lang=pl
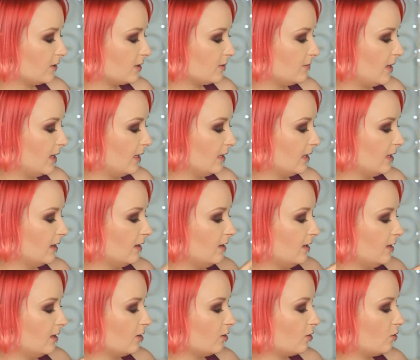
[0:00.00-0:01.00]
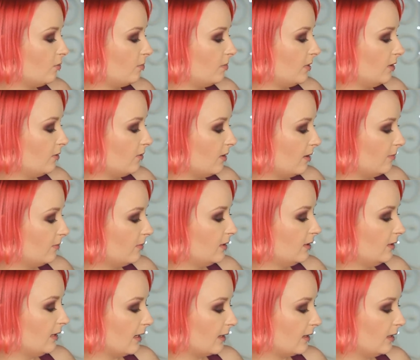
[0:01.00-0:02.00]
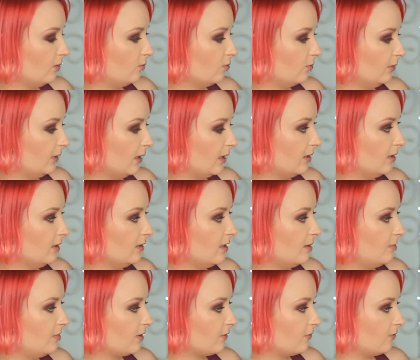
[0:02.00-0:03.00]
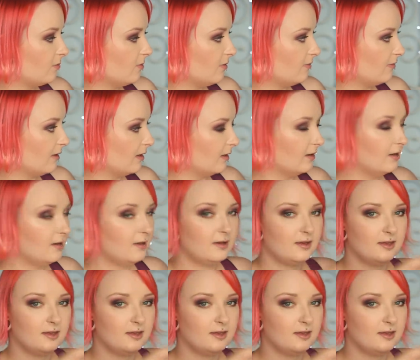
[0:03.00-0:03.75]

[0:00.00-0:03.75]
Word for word: w Rosmanie kupiłam taki tutaj, nieperfumowany.